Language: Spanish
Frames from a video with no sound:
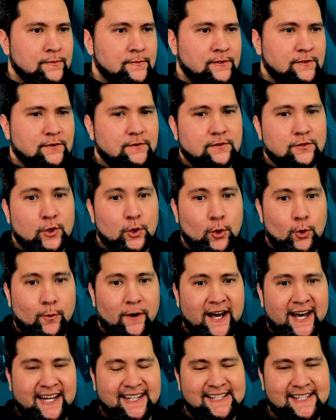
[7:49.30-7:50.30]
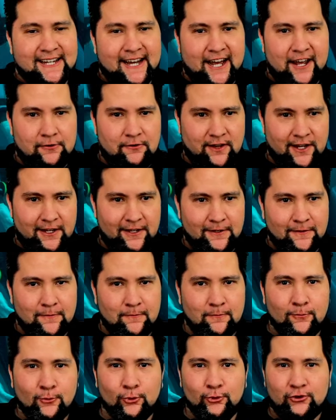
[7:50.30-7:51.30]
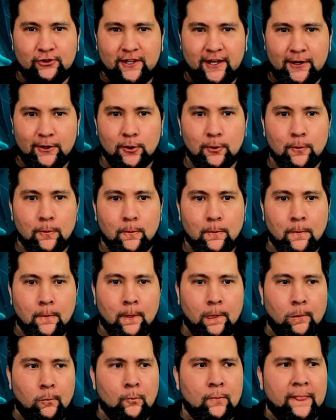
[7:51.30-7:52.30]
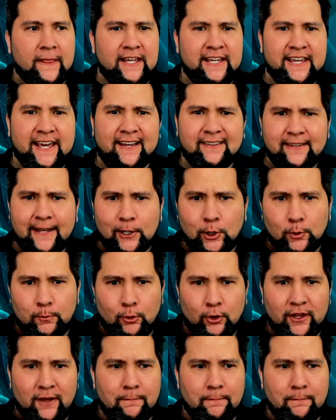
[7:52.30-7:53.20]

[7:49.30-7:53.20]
Scuba diving, buceo. Y ese grupo de